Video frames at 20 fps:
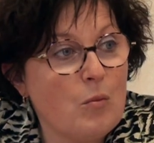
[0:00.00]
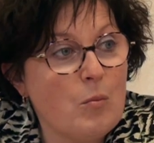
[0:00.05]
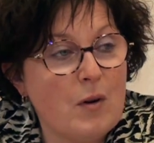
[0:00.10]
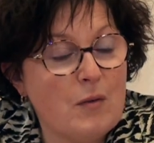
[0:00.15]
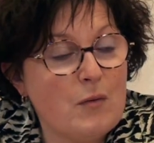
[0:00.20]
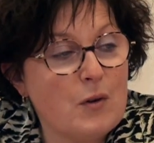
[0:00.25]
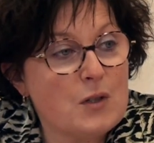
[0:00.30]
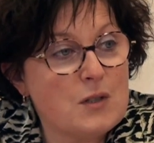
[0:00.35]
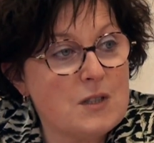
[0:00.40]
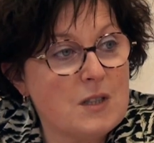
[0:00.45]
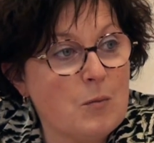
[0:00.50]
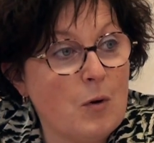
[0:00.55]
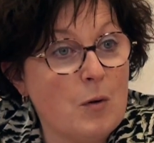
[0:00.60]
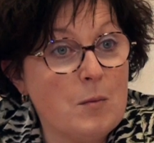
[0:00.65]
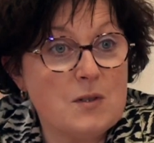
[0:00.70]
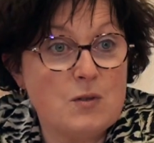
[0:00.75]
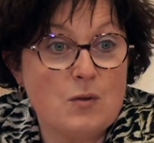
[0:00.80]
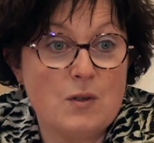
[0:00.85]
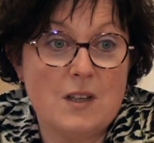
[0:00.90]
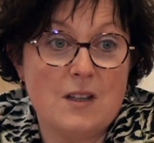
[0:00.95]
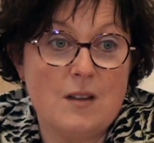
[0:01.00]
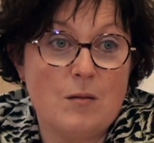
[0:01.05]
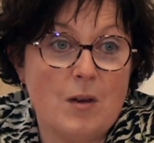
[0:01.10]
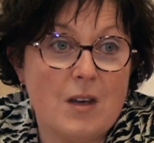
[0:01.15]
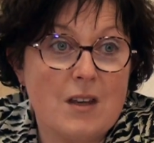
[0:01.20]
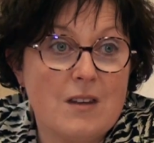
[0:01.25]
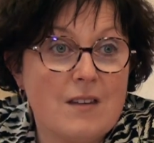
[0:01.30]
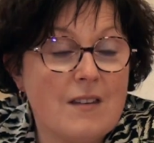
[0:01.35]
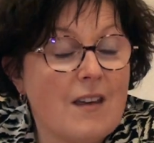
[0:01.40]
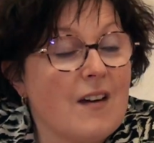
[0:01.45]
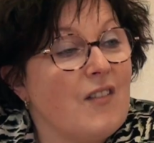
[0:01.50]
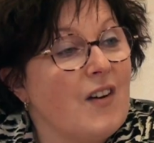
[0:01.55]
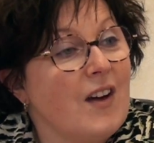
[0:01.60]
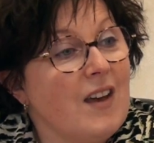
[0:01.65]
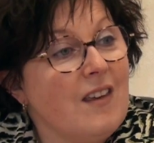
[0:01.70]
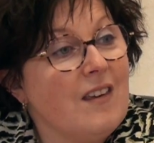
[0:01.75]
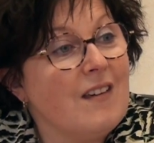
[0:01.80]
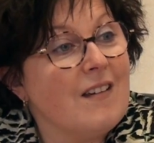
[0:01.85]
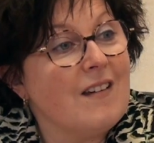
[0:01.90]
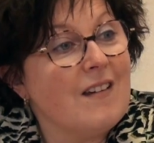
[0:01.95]
pas forcément, non. parce qu'il y a des maires qui
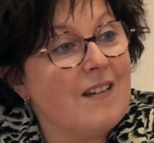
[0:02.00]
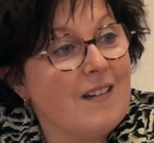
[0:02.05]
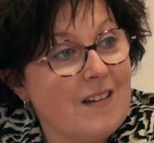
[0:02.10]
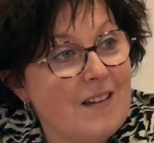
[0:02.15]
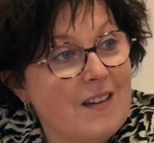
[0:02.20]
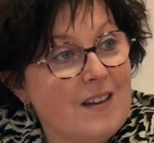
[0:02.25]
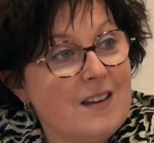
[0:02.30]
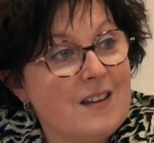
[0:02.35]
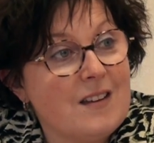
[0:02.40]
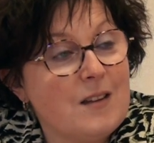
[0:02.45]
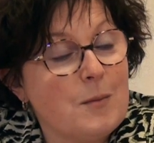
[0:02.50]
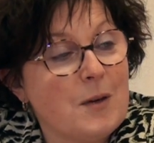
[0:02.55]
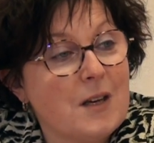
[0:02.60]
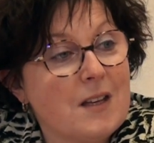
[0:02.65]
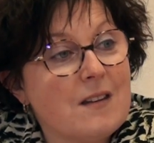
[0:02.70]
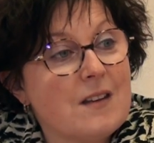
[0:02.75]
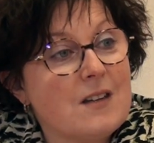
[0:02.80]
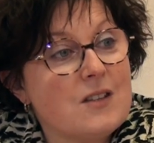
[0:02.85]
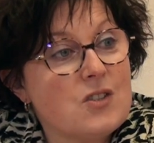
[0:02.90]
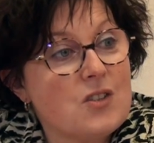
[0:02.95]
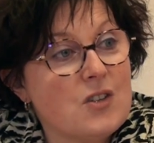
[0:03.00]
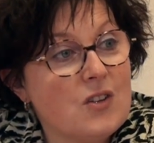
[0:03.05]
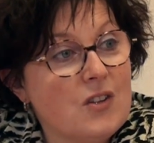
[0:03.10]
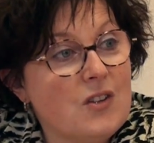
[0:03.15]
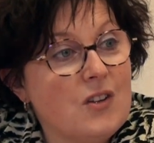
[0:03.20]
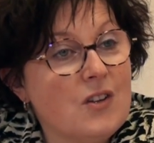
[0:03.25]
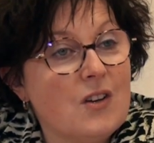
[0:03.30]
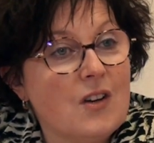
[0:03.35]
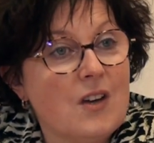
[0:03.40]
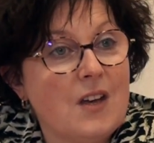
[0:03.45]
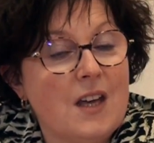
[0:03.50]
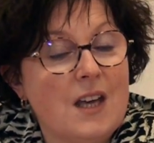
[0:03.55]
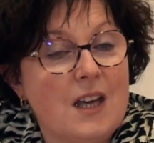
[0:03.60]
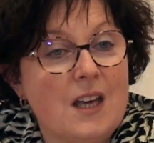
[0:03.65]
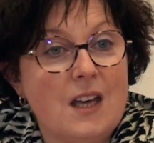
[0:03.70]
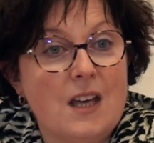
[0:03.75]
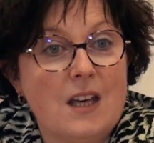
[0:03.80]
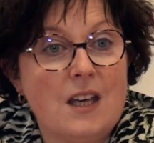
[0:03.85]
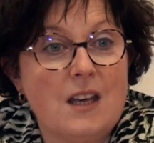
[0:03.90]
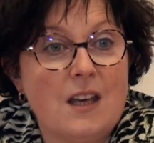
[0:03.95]
travaillent. Bien sûr. Des maires très jeunes.
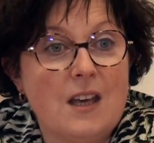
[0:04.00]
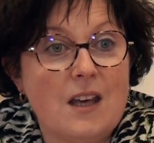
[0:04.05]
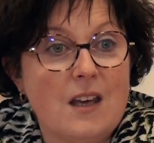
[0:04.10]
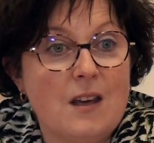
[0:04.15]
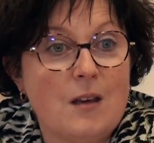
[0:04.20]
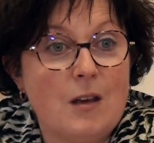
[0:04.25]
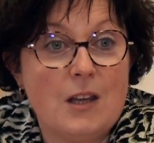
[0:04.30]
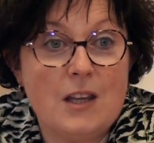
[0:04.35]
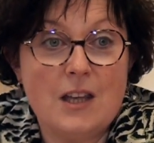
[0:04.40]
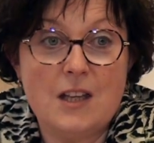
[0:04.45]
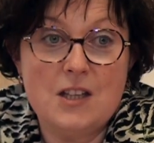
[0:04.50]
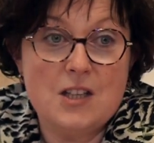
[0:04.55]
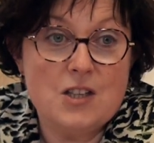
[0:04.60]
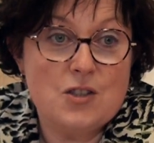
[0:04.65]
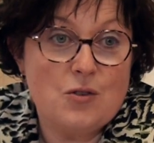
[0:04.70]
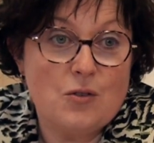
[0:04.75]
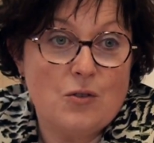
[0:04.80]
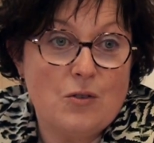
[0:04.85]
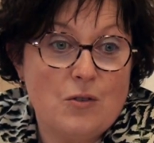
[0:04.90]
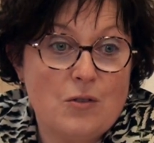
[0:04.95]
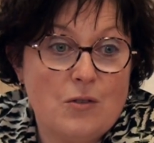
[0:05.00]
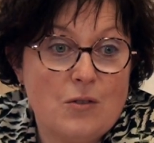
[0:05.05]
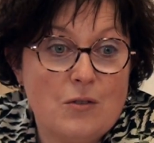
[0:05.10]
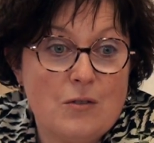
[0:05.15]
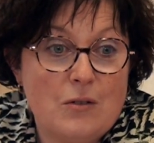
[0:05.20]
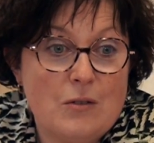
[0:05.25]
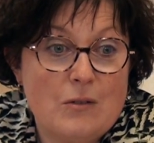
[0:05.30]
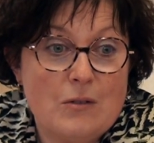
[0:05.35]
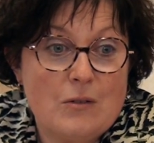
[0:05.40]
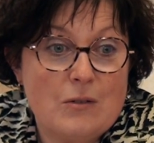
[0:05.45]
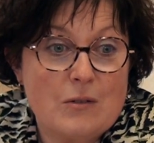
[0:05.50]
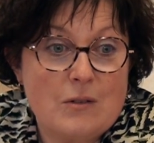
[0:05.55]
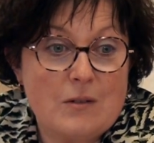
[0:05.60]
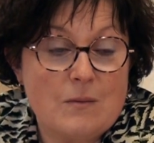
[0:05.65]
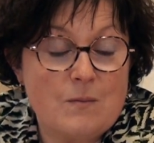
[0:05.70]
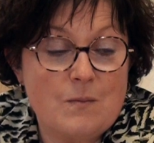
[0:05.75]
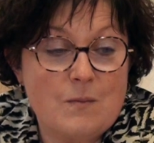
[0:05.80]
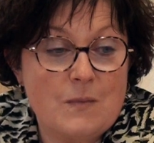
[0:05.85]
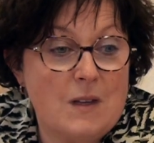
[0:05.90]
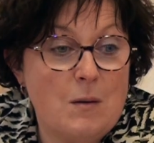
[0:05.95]
Et il y a des gens,
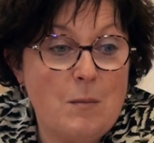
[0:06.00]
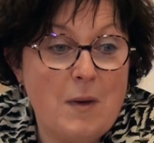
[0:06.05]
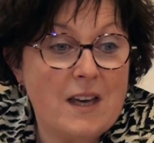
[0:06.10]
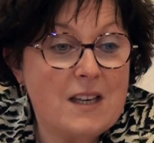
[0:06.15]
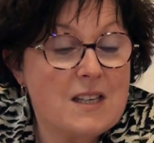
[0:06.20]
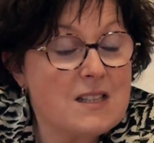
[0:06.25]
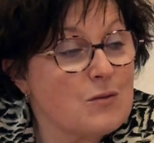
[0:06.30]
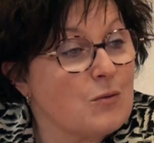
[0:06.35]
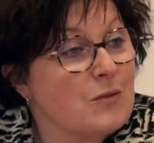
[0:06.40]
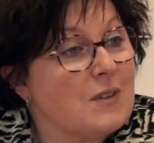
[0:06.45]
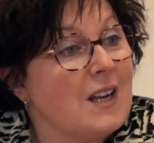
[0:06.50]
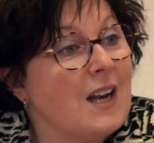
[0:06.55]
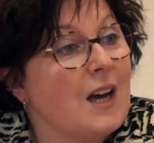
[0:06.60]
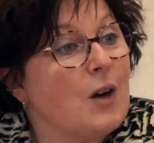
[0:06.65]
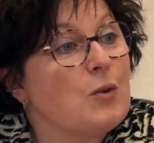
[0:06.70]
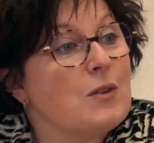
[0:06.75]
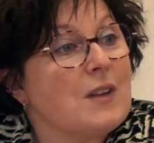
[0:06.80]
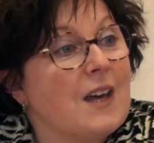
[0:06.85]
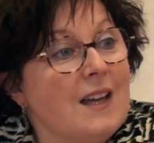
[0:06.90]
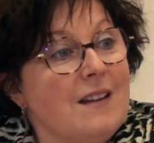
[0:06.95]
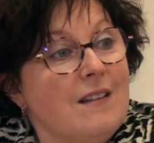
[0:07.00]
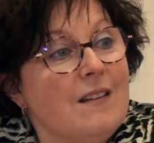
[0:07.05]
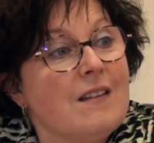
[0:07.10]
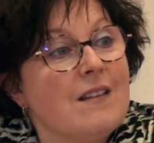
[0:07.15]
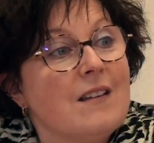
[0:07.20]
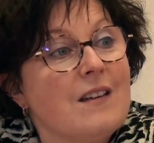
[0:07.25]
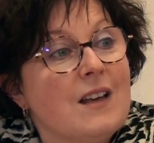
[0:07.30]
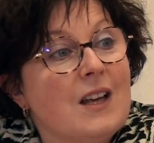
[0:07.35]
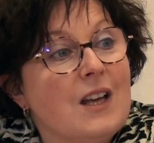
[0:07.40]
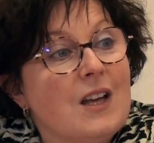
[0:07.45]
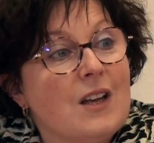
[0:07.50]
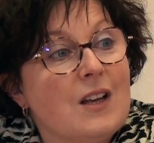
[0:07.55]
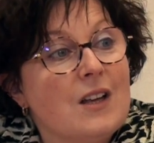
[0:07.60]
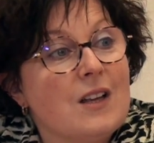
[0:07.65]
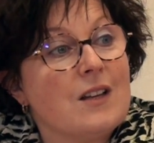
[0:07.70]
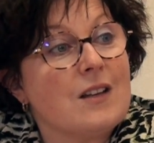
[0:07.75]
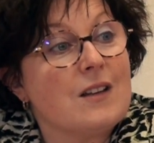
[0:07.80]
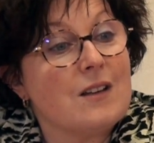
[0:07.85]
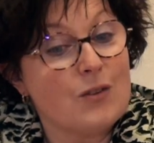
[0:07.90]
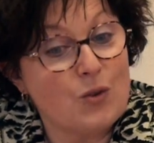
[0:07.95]
des maires qui sont à la retraite,
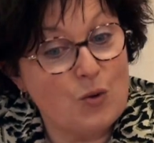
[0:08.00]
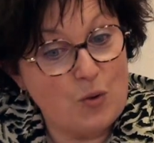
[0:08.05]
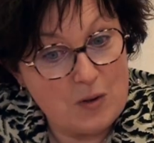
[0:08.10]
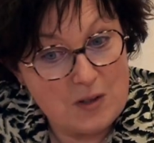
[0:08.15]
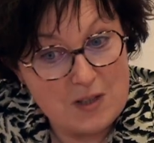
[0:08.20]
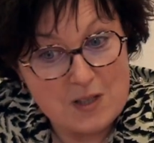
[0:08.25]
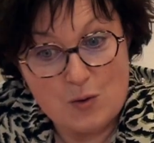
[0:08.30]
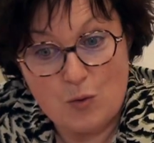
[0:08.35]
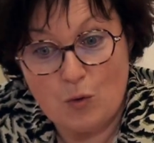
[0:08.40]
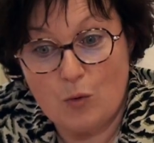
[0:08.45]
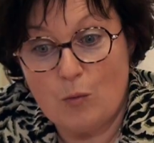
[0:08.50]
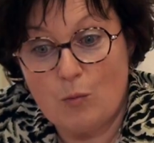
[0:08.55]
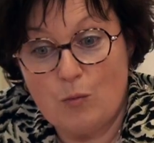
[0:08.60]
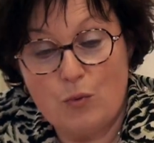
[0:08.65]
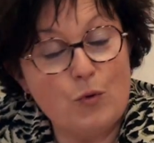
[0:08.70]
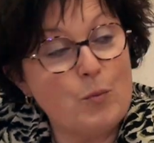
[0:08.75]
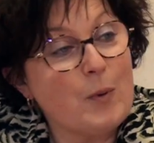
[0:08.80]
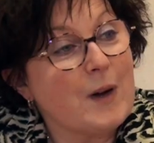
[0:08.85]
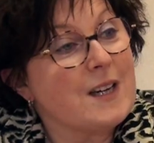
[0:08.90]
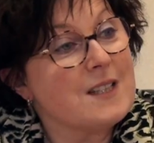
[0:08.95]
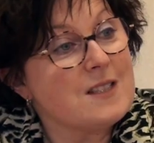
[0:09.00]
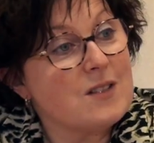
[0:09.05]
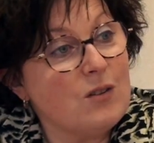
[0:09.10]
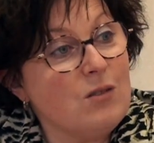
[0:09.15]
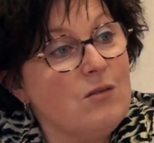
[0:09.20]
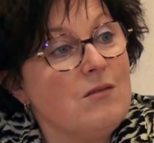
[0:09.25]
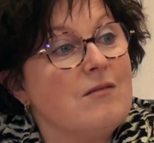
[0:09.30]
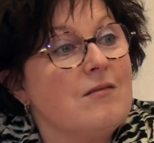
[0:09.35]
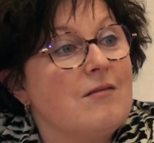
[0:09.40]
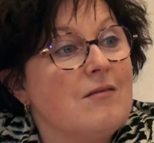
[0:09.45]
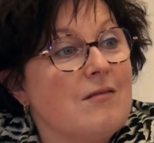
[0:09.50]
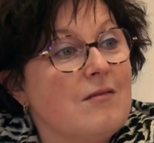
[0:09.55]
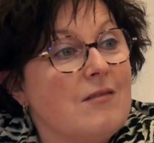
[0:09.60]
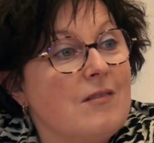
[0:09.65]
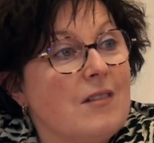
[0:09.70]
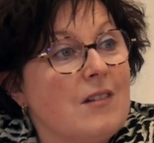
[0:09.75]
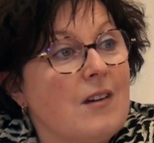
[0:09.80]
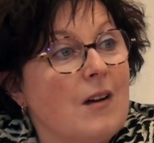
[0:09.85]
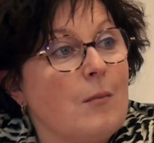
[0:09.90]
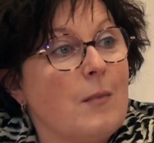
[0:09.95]
donc qui sont plus présents
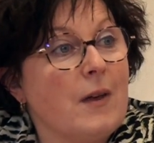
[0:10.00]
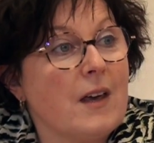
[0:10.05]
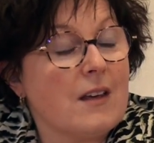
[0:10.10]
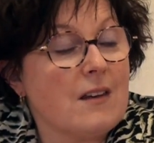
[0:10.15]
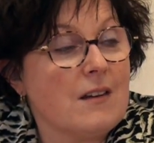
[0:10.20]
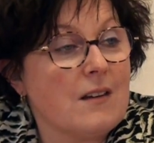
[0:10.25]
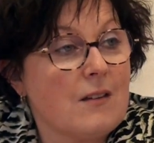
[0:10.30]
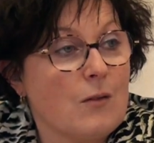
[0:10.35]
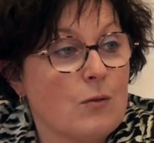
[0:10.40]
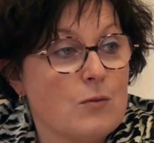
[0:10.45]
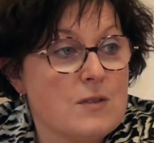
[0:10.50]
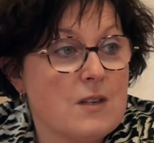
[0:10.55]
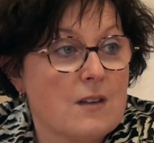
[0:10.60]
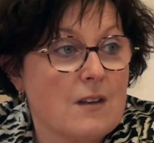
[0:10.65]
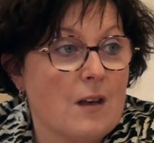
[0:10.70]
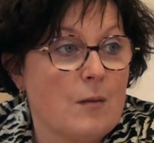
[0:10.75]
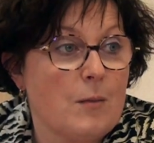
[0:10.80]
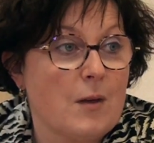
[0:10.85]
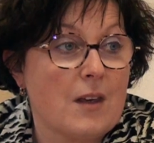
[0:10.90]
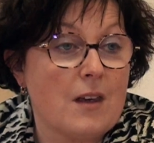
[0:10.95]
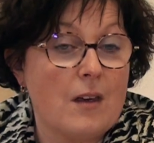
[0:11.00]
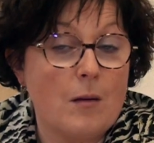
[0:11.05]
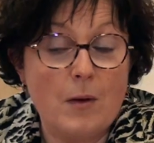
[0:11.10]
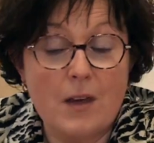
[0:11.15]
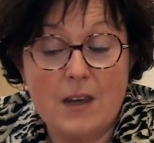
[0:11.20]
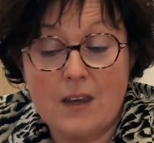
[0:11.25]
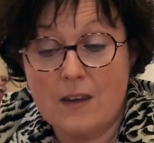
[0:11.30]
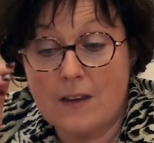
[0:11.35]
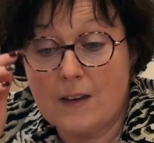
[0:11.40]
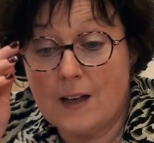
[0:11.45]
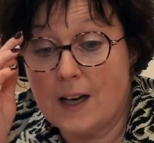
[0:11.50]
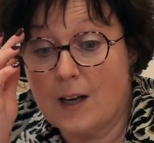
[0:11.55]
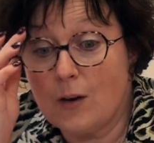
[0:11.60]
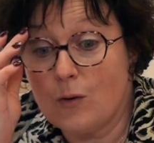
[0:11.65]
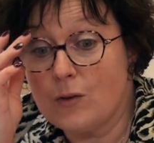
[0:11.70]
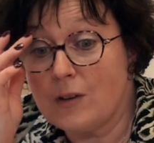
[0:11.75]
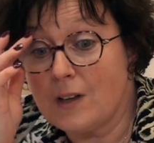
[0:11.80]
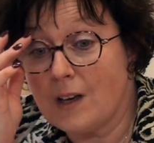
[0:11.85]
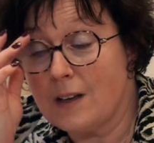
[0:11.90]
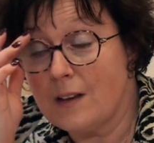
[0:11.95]
un maire qui est, on sait très bien qu'un maire qui est à la
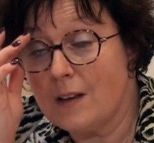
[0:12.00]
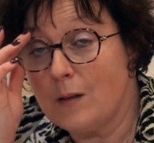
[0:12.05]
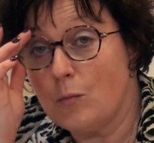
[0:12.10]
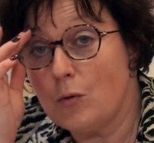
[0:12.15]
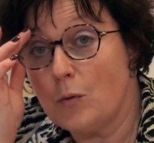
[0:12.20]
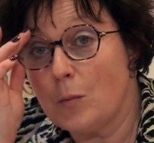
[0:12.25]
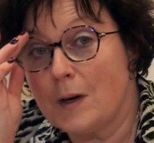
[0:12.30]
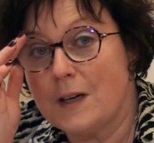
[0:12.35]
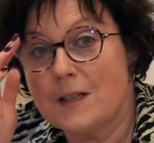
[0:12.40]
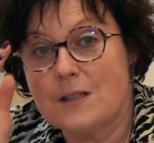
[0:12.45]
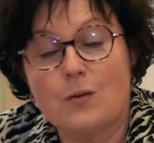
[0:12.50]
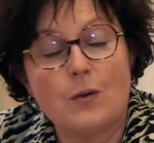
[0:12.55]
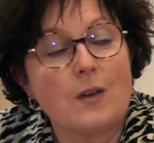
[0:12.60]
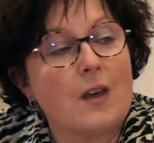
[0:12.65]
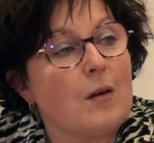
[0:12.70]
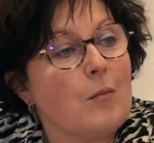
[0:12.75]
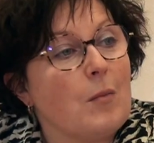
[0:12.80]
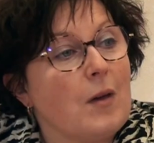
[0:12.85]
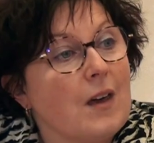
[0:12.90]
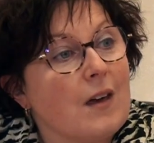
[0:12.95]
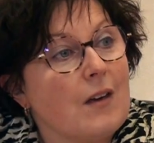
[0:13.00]
retraite est plus présent qu'un maire.